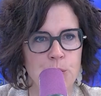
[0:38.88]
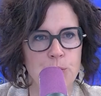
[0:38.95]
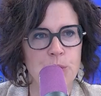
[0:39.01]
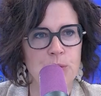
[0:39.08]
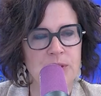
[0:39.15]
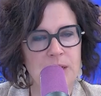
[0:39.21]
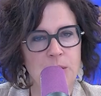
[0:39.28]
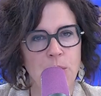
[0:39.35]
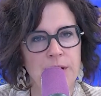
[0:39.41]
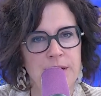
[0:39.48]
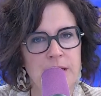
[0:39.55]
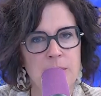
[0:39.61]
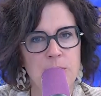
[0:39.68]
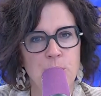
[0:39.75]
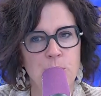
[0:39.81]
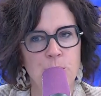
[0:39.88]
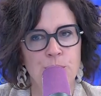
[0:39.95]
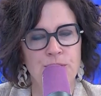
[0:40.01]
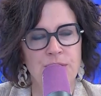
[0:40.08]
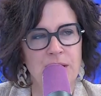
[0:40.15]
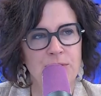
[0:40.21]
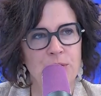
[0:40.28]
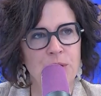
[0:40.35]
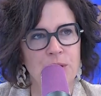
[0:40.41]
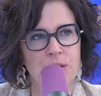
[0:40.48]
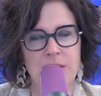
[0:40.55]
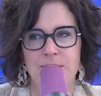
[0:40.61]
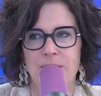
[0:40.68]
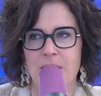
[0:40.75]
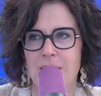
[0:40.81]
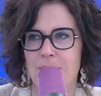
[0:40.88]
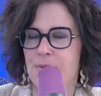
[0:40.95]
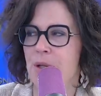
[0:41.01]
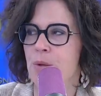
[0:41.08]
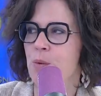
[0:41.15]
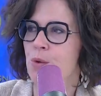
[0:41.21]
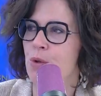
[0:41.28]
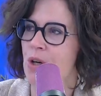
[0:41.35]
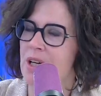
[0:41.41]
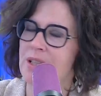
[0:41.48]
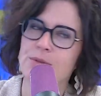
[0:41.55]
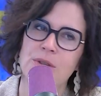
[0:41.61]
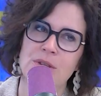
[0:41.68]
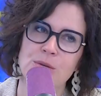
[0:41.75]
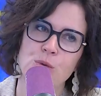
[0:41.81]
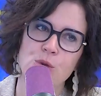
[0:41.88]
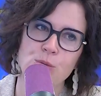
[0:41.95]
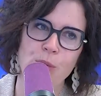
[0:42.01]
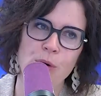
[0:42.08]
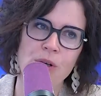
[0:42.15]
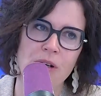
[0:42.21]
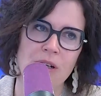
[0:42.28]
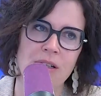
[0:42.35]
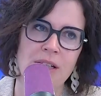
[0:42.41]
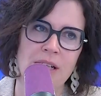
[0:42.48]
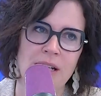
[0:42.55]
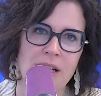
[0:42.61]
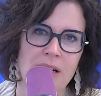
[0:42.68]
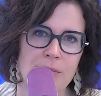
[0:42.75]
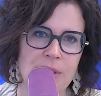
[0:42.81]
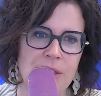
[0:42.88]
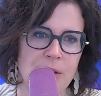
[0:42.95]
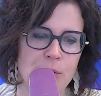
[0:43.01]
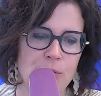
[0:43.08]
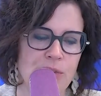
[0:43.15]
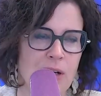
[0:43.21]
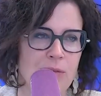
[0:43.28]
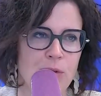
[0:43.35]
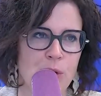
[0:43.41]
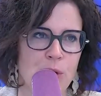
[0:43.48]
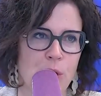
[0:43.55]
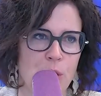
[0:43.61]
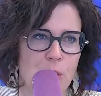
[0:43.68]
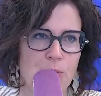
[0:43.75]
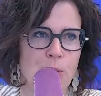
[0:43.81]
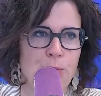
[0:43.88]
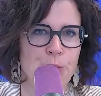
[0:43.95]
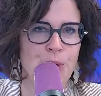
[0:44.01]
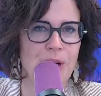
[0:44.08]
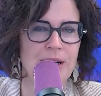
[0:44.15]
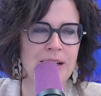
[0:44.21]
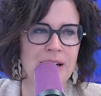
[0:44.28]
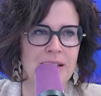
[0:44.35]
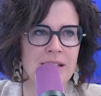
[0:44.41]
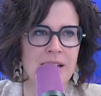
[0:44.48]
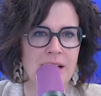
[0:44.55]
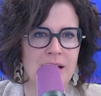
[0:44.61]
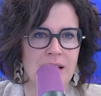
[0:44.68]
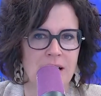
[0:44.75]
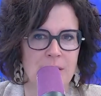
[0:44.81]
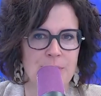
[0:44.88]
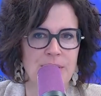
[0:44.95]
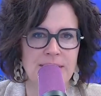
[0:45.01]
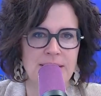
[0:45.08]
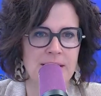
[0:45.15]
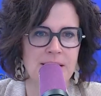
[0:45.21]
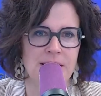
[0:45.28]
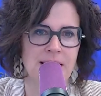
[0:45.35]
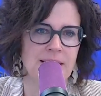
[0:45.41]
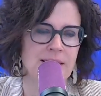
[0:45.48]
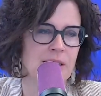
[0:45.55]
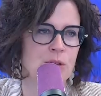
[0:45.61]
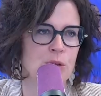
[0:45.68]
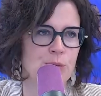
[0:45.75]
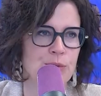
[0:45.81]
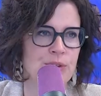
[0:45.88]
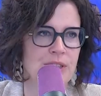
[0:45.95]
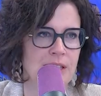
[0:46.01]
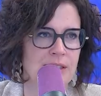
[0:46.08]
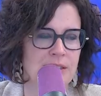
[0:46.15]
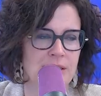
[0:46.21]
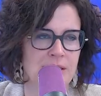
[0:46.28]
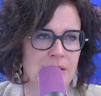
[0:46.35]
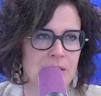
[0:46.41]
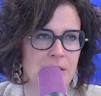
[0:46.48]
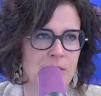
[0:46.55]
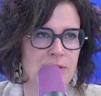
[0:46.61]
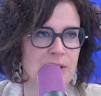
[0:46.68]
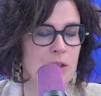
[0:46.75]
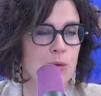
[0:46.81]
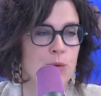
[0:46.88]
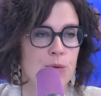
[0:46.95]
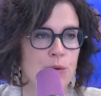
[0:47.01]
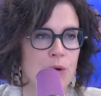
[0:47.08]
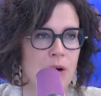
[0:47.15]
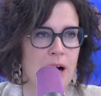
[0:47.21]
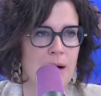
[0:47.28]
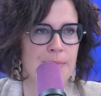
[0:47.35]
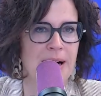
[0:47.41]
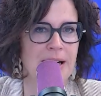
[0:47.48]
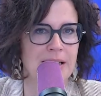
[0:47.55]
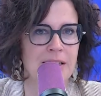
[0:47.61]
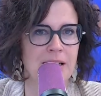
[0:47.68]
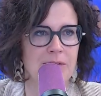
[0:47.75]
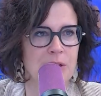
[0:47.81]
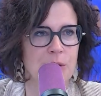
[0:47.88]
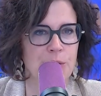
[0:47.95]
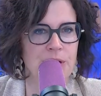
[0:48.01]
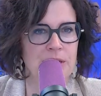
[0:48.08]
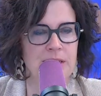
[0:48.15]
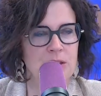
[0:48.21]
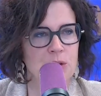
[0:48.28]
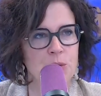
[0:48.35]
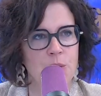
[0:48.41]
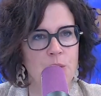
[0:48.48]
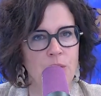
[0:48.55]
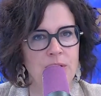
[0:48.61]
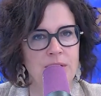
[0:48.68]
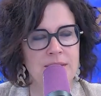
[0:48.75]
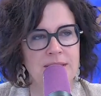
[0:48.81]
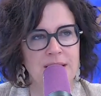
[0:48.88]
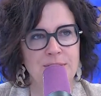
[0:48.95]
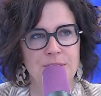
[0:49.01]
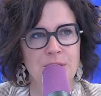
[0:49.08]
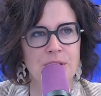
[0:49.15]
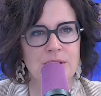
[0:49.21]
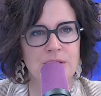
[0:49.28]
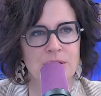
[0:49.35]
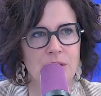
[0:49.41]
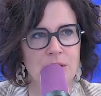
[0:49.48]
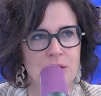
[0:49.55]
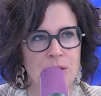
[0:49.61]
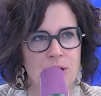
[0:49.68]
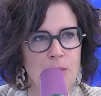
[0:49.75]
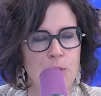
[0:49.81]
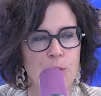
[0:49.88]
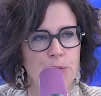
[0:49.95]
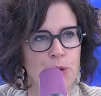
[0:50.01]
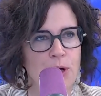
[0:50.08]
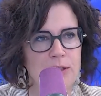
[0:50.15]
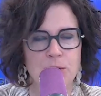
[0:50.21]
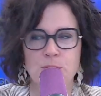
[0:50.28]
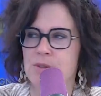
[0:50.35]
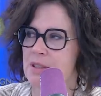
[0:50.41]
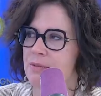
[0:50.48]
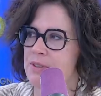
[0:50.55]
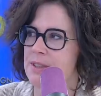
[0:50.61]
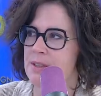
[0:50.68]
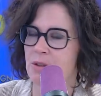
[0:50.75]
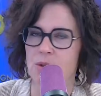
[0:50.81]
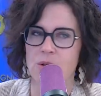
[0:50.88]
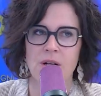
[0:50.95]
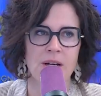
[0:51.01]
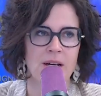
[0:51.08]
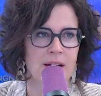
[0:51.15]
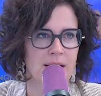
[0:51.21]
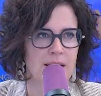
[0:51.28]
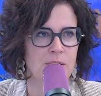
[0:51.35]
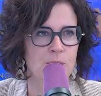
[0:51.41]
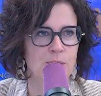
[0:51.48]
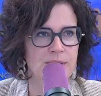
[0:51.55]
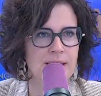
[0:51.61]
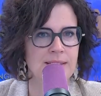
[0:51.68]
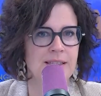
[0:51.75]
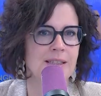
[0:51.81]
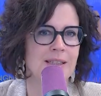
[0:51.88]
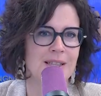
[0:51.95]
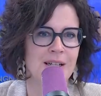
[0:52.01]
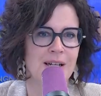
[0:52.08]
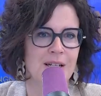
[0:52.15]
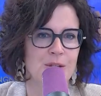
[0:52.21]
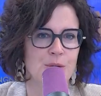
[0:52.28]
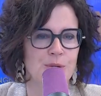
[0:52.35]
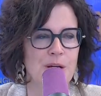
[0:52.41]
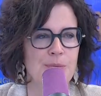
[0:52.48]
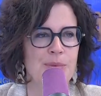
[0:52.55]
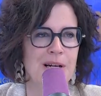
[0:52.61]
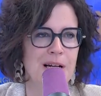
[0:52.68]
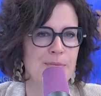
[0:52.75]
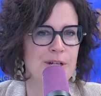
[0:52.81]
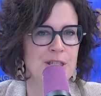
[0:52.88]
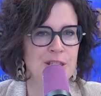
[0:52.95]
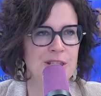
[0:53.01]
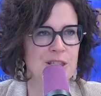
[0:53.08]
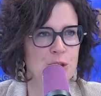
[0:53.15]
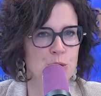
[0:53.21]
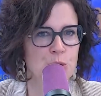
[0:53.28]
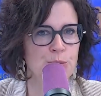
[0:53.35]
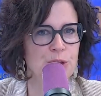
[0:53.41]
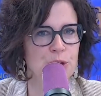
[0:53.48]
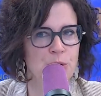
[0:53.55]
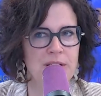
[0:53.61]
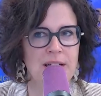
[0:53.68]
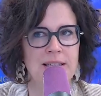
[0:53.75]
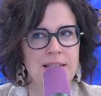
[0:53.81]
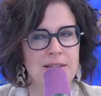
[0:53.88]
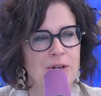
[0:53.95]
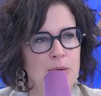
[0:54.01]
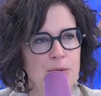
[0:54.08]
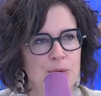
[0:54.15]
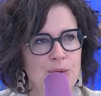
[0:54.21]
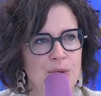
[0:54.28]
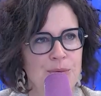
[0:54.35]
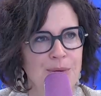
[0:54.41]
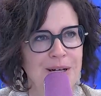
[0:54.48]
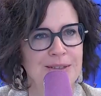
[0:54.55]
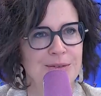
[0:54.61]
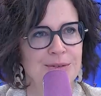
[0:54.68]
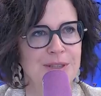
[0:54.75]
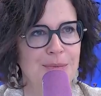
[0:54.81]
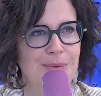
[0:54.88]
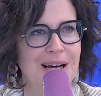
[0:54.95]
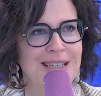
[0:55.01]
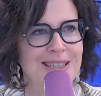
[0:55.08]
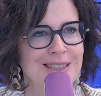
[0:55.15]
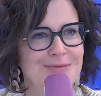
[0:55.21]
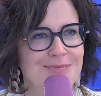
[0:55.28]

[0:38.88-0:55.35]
ambiance incroyable, donc une ferveur qui va bien au-delà du sport, mais qui est une ferveur populaire, eh bien c'est exactement ce qui a été vécu à Paris avec une adhésion très forte de, la population et des visiteurs. Et donc ça, c'est ce qu'on appelle la magie des jeux, mais je crois qu'elle était vraiment présente à Paris.